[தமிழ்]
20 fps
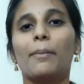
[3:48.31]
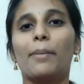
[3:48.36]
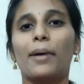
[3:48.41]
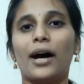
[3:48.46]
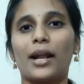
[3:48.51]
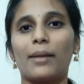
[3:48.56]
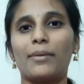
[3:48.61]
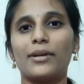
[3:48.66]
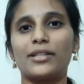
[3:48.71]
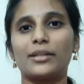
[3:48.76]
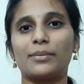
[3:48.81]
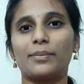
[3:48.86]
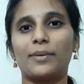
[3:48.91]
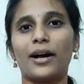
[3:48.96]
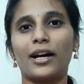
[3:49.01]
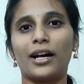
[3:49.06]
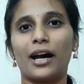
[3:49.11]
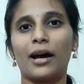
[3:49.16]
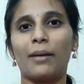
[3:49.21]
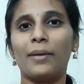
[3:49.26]
பாரபட்சம்
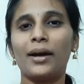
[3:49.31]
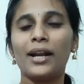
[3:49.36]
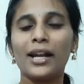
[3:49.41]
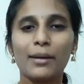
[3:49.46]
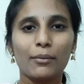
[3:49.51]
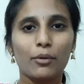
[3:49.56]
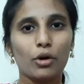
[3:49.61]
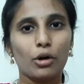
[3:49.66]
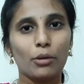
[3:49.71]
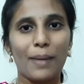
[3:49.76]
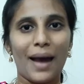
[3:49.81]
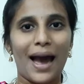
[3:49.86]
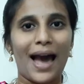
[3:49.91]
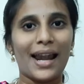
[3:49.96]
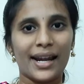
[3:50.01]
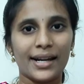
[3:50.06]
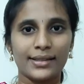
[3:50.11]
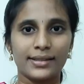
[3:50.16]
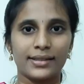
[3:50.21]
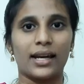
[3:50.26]
பார்க்காம நம்ம ஒரு
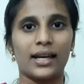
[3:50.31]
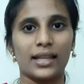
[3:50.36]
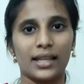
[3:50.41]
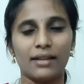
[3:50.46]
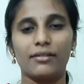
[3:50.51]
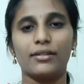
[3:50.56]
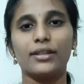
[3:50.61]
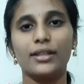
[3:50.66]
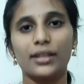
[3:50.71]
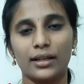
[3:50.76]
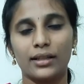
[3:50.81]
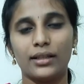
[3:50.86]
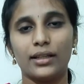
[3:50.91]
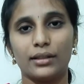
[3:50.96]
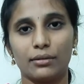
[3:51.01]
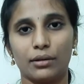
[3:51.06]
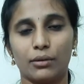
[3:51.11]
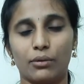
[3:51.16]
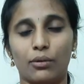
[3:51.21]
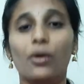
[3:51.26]
பேலன்ஸ்டாக தான் வந்து
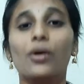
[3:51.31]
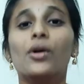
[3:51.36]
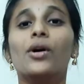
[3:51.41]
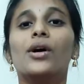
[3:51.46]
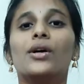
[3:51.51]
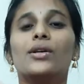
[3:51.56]
இருந்துட்டு வருவோம்